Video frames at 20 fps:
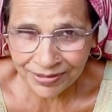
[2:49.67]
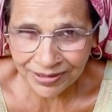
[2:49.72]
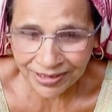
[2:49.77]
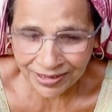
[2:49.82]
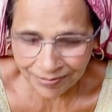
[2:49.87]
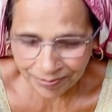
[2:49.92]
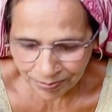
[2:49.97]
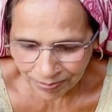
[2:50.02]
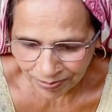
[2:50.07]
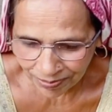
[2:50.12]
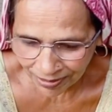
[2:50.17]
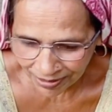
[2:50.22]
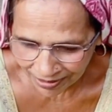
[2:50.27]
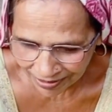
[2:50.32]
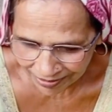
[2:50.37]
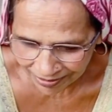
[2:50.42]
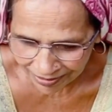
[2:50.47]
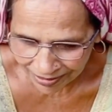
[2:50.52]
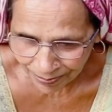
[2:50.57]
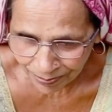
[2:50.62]
बजे
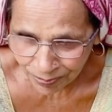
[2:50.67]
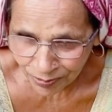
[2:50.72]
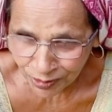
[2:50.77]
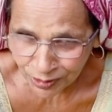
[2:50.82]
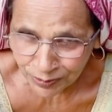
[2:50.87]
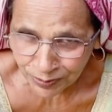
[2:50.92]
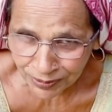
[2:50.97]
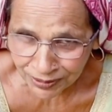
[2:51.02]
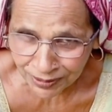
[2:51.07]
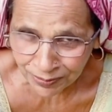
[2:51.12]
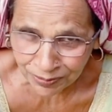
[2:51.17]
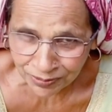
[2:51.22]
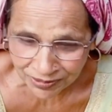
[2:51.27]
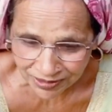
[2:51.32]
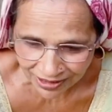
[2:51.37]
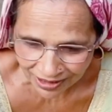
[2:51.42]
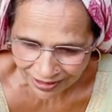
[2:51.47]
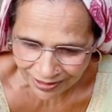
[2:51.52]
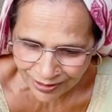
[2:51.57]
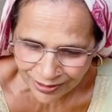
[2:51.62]
बनाओ पाँच बजे
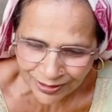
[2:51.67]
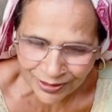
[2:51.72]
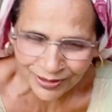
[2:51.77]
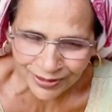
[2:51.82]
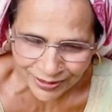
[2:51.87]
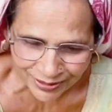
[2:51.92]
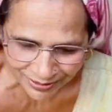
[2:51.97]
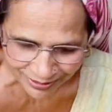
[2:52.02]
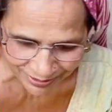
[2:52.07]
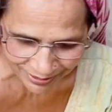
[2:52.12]
पूजाएगा हाँ